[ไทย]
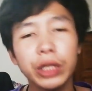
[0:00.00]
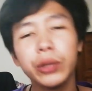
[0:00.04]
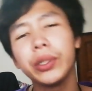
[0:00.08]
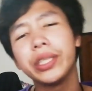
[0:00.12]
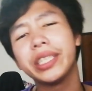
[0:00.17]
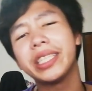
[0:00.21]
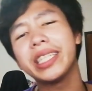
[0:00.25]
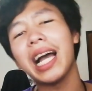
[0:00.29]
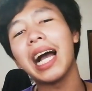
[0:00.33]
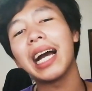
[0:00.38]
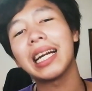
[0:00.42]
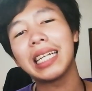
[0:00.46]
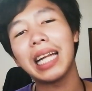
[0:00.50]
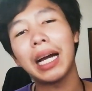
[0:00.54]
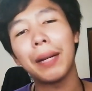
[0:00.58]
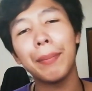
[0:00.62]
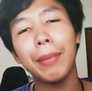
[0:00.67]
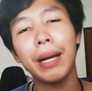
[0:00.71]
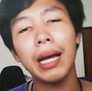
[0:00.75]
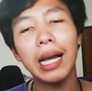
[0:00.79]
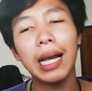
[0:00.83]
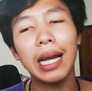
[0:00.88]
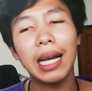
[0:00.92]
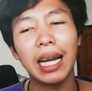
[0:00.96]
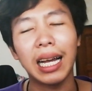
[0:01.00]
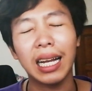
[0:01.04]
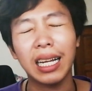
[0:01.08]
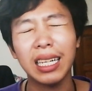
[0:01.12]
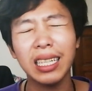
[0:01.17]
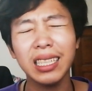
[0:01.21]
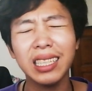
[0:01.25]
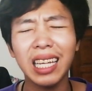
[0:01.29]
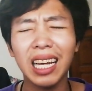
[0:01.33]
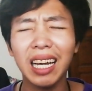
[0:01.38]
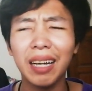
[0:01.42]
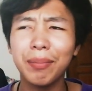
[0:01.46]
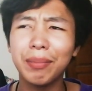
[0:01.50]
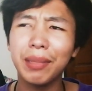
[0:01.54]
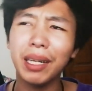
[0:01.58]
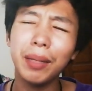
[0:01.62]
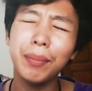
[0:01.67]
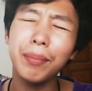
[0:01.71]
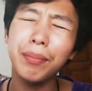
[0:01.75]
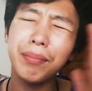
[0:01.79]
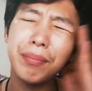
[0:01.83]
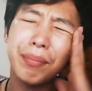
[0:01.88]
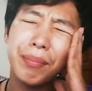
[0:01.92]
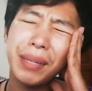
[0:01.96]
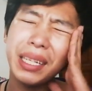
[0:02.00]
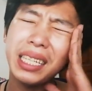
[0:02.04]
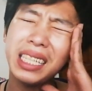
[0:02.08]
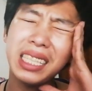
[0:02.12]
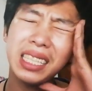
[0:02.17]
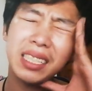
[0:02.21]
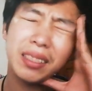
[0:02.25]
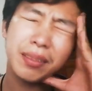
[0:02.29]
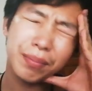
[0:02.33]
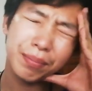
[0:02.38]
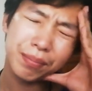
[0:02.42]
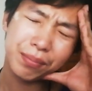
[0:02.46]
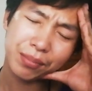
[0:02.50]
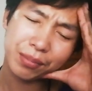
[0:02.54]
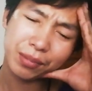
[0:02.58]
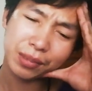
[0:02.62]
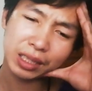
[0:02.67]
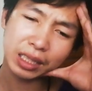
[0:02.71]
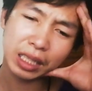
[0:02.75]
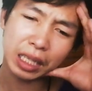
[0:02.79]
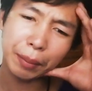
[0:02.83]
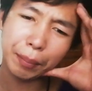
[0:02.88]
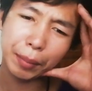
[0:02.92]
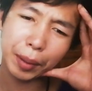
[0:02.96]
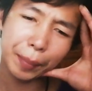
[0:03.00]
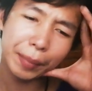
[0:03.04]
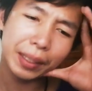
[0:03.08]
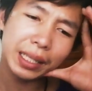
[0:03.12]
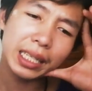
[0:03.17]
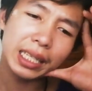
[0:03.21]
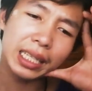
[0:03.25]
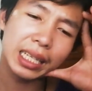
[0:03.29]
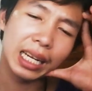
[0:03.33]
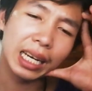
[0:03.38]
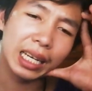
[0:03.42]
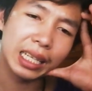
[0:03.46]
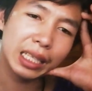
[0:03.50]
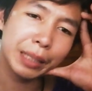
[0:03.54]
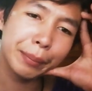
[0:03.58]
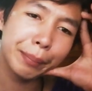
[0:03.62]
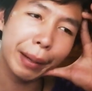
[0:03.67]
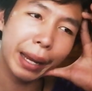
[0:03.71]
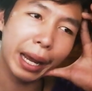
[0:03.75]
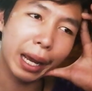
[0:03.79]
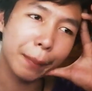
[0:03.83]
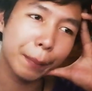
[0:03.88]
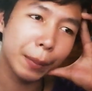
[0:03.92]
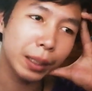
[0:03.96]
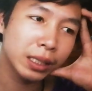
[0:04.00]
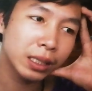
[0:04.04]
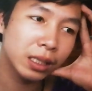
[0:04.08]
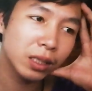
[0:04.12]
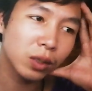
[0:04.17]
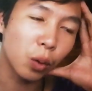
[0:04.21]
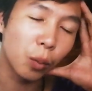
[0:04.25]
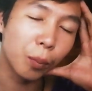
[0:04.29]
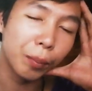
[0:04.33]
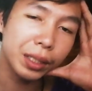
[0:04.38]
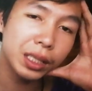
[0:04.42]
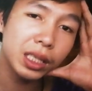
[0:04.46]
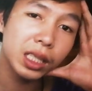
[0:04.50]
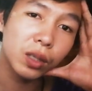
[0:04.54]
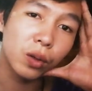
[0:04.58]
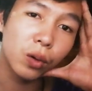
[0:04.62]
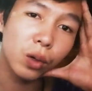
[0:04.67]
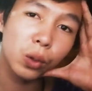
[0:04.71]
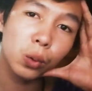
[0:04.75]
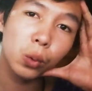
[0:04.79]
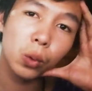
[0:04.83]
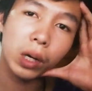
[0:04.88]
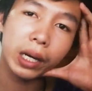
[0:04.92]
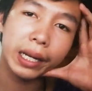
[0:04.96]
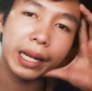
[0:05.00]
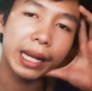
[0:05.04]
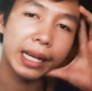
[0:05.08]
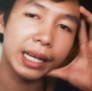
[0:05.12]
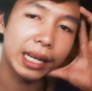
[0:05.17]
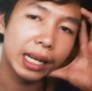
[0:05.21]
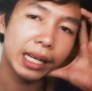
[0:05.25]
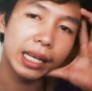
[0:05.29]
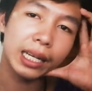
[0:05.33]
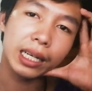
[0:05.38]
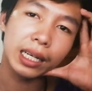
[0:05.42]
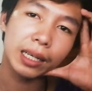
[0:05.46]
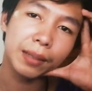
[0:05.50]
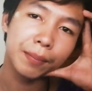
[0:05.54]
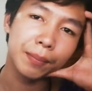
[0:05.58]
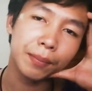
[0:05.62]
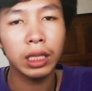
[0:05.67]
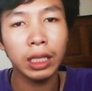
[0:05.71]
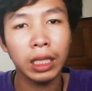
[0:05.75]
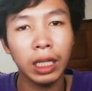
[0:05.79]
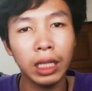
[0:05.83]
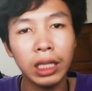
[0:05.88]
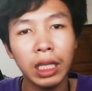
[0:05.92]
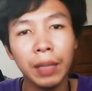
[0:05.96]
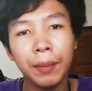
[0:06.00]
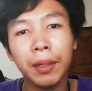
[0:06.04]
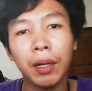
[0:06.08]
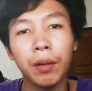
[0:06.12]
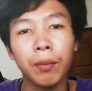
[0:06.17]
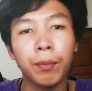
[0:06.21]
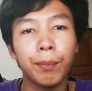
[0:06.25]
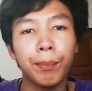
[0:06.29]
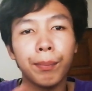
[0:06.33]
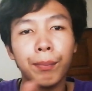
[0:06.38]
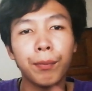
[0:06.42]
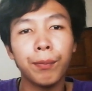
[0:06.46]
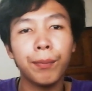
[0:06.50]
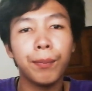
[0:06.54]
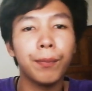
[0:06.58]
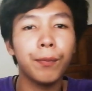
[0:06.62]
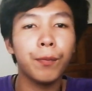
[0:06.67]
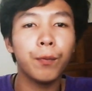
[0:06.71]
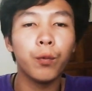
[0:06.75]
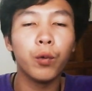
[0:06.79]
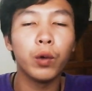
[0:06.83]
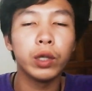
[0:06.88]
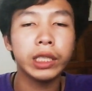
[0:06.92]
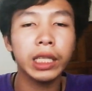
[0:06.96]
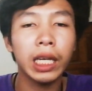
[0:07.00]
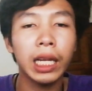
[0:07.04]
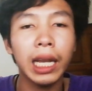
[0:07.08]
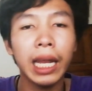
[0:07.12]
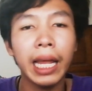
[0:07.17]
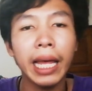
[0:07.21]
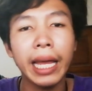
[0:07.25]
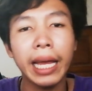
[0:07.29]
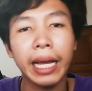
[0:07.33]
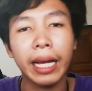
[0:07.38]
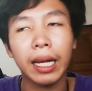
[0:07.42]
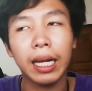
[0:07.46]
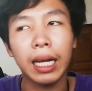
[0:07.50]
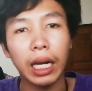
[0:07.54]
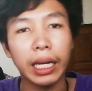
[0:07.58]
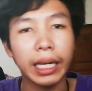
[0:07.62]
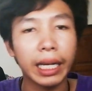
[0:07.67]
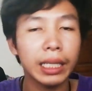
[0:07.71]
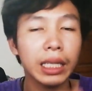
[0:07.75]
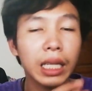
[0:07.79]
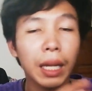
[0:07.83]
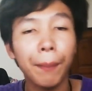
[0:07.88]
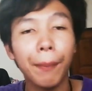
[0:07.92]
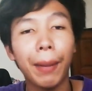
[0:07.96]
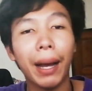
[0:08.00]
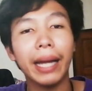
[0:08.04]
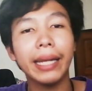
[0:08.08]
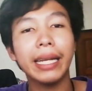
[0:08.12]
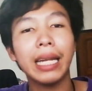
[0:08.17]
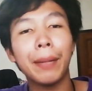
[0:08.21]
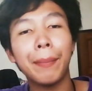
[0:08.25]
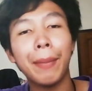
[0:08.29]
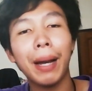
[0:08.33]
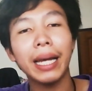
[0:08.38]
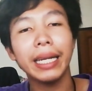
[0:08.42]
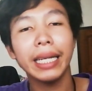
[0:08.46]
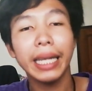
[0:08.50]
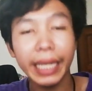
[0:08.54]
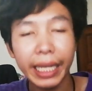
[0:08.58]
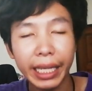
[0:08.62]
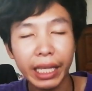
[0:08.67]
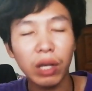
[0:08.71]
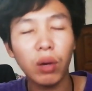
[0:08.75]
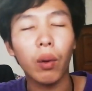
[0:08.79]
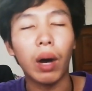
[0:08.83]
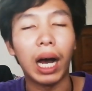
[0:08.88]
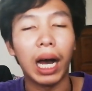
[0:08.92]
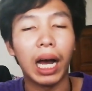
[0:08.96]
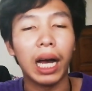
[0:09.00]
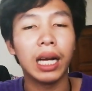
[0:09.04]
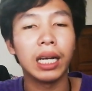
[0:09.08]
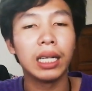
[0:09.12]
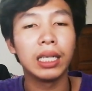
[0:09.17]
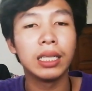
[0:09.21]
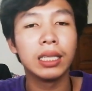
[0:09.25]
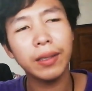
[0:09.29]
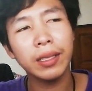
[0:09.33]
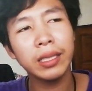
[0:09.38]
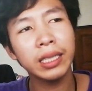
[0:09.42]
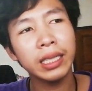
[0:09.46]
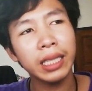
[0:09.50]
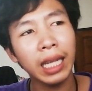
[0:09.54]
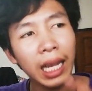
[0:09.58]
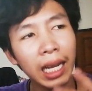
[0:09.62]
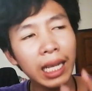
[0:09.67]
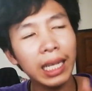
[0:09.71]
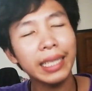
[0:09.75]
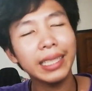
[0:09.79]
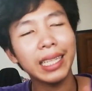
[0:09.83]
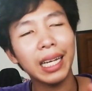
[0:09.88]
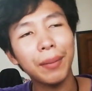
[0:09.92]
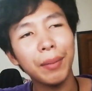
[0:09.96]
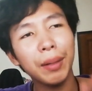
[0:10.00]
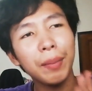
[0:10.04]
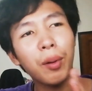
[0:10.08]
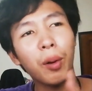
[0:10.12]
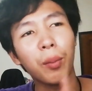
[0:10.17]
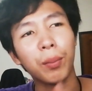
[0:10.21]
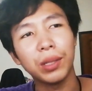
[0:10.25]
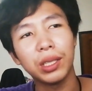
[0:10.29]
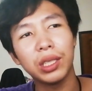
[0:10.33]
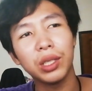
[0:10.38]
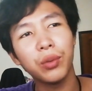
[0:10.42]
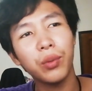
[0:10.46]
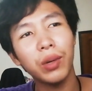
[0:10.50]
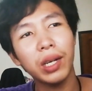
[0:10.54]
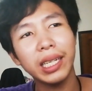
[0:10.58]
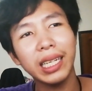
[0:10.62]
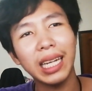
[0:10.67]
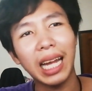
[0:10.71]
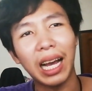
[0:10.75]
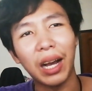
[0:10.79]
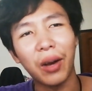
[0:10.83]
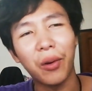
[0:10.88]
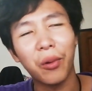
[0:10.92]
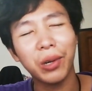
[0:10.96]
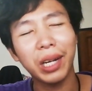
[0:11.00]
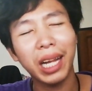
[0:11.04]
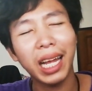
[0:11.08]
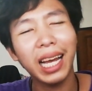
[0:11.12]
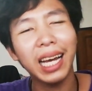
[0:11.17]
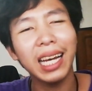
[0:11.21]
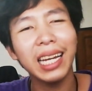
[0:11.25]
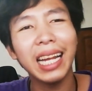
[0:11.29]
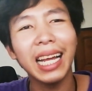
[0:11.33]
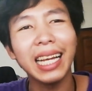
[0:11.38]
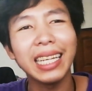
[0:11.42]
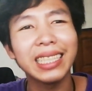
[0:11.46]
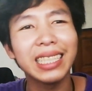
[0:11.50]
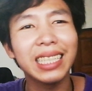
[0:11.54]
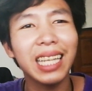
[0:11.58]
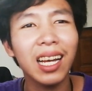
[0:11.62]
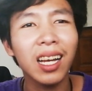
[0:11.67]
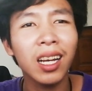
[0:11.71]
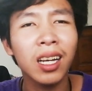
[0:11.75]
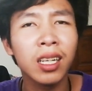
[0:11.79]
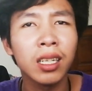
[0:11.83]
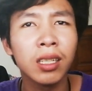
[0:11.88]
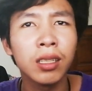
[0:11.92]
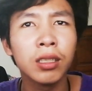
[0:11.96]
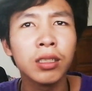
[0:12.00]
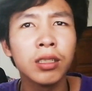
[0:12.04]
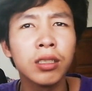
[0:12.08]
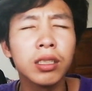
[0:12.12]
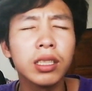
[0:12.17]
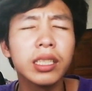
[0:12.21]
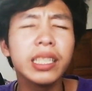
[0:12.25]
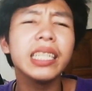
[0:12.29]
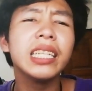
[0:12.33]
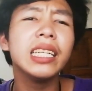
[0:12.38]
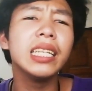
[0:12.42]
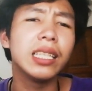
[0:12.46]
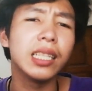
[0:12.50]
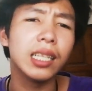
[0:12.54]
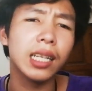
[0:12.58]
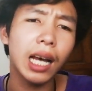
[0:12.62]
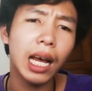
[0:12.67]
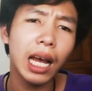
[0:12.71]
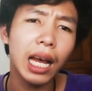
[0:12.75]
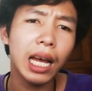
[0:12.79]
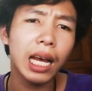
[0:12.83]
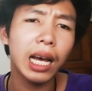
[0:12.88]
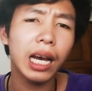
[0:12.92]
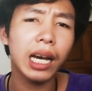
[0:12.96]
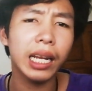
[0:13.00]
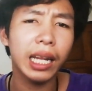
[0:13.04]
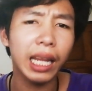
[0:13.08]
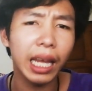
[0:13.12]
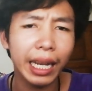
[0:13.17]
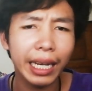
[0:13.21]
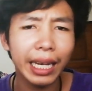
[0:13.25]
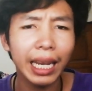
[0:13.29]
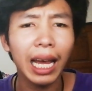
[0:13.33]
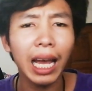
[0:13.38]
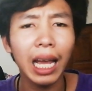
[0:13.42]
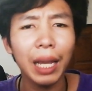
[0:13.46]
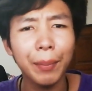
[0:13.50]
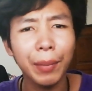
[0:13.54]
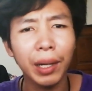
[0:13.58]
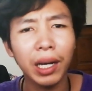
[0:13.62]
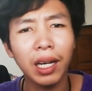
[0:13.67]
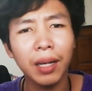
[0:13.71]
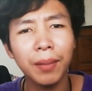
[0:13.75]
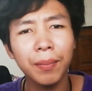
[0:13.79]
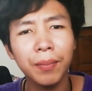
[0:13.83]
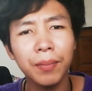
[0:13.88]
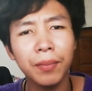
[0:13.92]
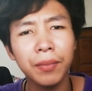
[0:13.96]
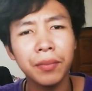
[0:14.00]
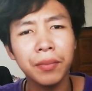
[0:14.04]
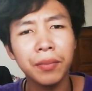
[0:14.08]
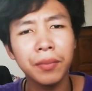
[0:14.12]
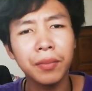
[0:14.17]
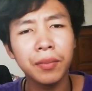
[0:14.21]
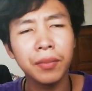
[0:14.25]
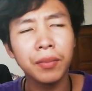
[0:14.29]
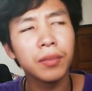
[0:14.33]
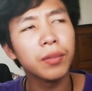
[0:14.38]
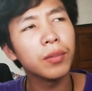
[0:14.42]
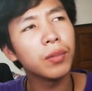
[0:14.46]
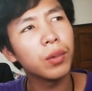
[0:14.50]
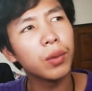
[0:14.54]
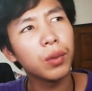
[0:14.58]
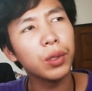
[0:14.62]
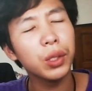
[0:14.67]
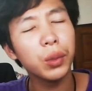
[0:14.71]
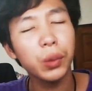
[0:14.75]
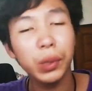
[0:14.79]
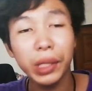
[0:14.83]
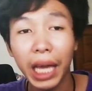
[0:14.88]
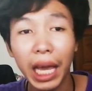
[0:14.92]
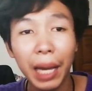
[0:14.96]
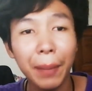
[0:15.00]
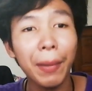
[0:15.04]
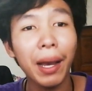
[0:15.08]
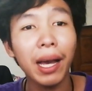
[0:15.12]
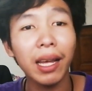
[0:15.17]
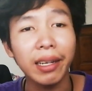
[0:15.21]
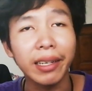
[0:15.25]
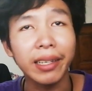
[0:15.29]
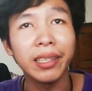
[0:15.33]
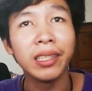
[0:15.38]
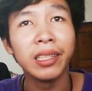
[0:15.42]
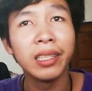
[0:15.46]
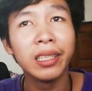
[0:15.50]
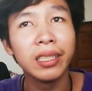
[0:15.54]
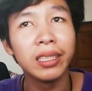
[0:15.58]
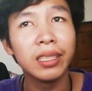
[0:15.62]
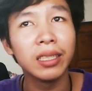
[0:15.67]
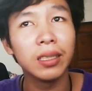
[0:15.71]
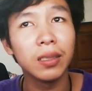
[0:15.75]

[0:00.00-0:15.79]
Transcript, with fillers: ส่วนฉากดราม่าก็ทำได้ไม่ มันไม่อินอะอิมแพกมันส่งไม่ถึงคนดูขนาดนั้นนะครับ ถ้าเทียบกับเวอร์ชั่นแรก อันนั้นทำพาร์ทดราม่าได้ดีกว่านั่นเลยทำให้ผมคิดว่าหนังคงได้คะแนนสัก 4-5 คะแนนได้มั้งครับดูแย่มากเลยเนะ